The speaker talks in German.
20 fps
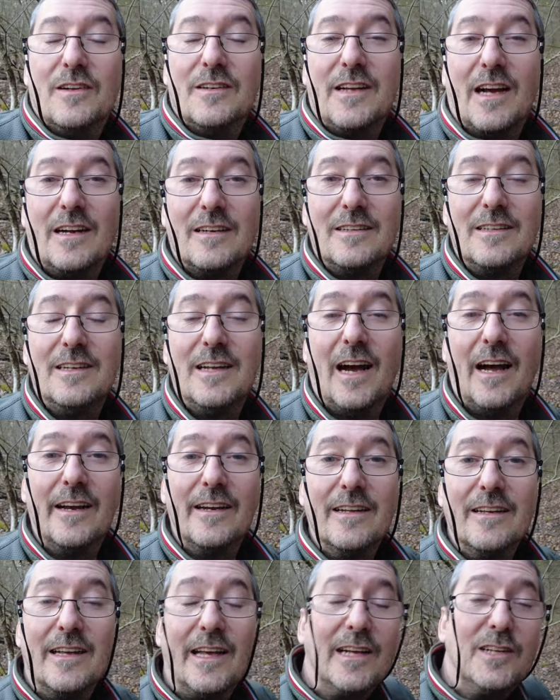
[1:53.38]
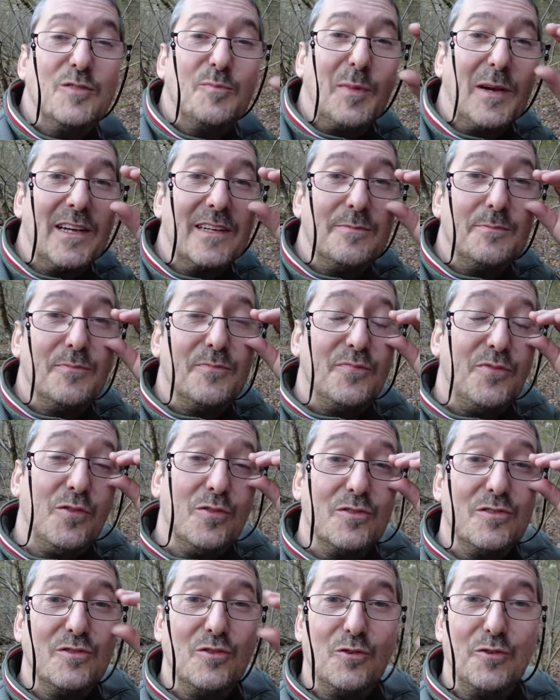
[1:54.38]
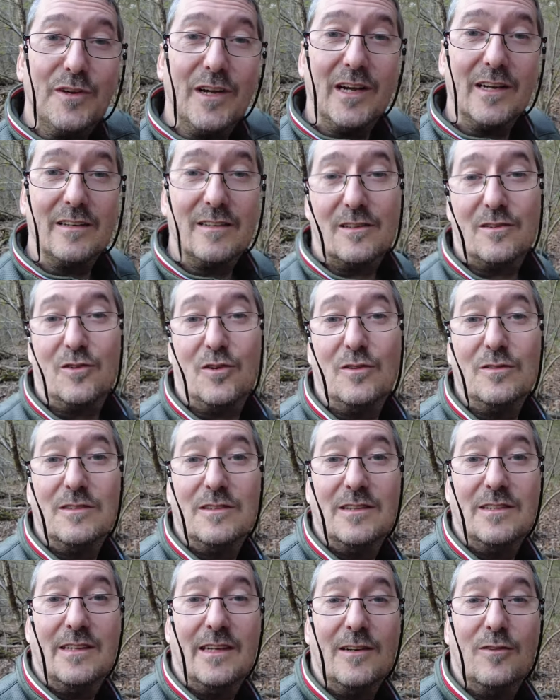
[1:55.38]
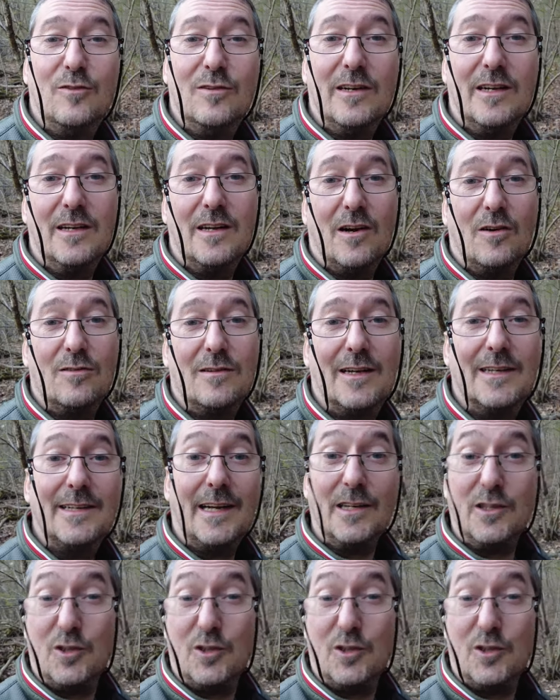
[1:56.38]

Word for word: Da die eine Gegensprechfunktion hat, konnte ich den Kollegen auch gleich